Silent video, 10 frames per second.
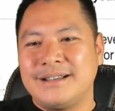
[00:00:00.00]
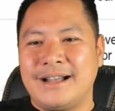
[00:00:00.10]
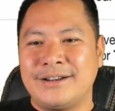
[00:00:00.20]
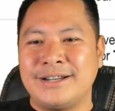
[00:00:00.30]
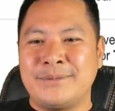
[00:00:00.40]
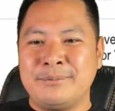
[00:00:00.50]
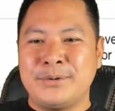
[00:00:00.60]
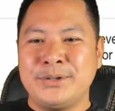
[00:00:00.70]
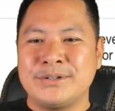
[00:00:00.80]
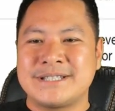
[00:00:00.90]
Ano naman
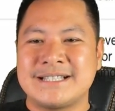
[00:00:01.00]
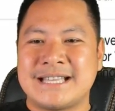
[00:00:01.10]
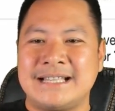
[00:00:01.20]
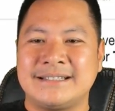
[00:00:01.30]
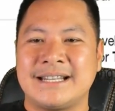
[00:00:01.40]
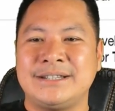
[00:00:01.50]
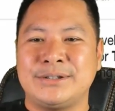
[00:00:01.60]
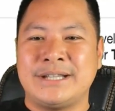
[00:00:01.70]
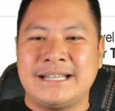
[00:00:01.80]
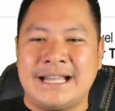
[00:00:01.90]
po yung 600
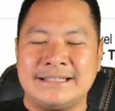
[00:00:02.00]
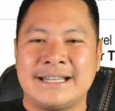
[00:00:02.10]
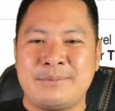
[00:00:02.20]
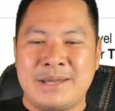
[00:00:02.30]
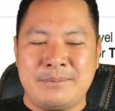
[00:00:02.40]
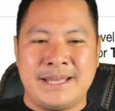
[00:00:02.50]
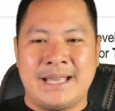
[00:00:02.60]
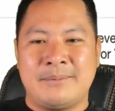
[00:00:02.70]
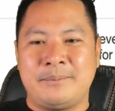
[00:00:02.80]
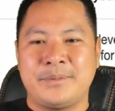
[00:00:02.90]
to 900
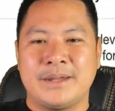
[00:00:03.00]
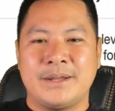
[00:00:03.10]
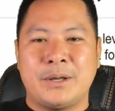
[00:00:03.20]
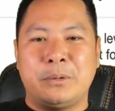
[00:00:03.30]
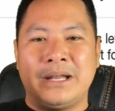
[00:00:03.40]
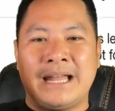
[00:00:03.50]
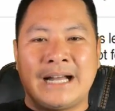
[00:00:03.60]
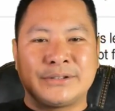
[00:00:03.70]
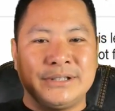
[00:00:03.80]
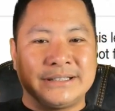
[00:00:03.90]
ppm? Well,
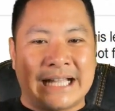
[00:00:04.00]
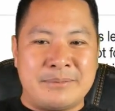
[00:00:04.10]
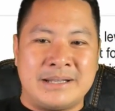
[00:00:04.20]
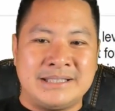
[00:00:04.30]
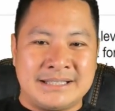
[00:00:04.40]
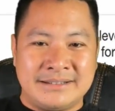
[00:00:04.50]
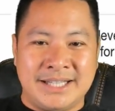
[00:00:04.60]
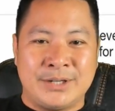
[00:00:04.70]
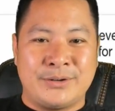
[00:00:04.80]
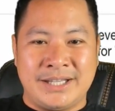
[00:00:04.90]
actually, tama dyan ang
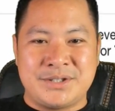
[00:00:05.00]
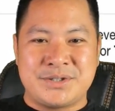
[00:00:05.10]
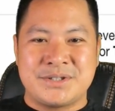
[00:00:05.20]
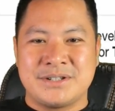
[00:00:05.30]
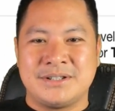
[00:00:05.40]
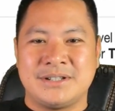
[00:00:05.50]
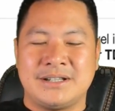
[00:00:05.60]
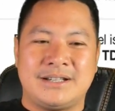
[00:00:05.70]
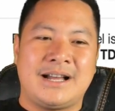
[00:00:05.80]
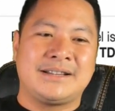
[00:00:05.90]
DOH.
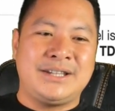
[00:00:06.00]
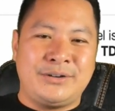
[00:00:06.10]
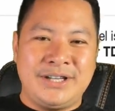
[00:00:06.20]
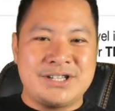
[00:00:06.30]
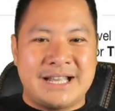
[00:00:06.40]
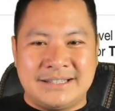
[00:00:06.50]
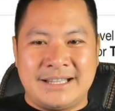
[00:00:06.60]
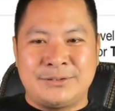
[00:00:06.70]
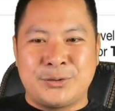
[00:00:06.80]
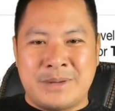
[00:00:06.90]
Ang DOH
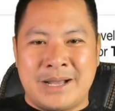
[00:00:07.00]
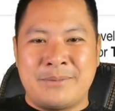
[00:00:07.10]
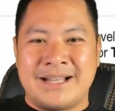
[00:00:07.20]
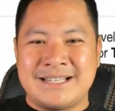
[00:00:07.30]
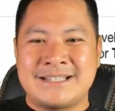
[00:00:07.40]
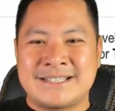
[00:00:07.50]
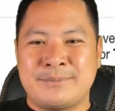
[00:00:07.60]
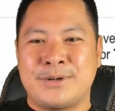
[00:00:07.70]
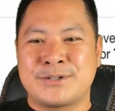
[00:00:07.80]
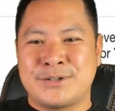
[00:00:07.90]
natin, tumama dyan sa
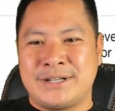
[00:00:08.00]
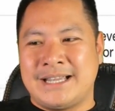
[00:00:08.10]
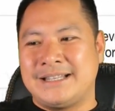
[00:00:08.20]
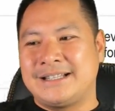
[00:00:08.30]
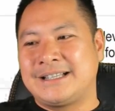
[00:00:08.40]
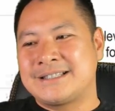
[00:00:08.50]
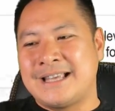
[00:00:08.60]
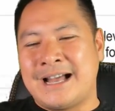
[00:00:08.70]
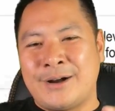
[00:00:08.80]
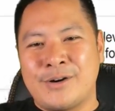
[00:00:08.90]
portion na yan. Kasi
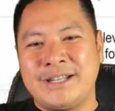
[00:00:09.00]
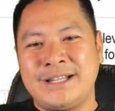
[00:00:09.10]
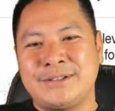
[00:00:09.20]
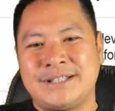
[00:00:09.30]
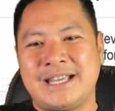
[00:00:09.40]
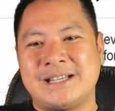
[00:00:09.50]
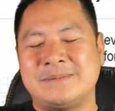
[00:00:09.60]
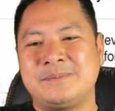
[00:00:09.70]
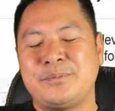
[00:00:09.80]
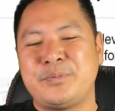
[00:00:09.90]
according to
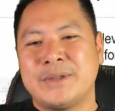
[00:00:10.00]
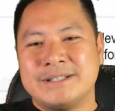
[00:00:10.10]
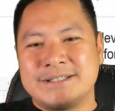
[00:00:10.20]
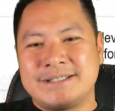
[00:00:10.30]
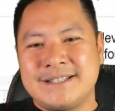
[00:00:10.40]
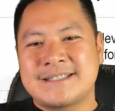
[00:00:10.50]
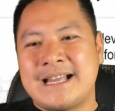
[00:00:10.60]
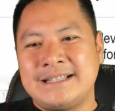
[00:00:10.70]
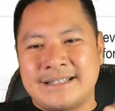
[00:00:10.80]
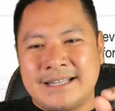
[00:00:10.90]
them,
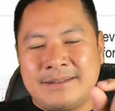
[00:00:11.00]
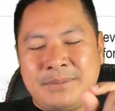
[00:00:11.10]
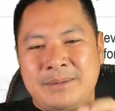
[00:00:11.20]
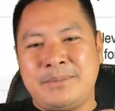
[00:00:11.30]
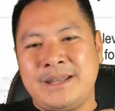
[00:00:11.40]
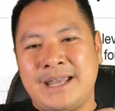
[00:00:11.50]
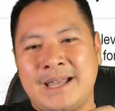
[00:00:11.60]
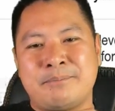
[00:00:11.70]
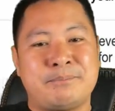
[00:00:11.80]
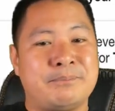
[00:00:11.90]
600
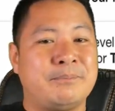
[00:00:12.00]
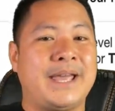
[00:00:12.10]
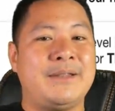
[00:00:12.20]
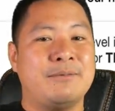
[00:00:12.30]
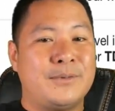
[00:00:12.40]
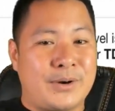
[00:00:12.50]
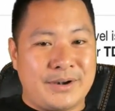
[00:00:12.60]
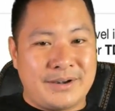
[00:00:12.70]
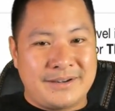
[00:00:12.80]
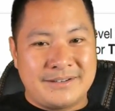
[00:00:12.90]
ppm and more,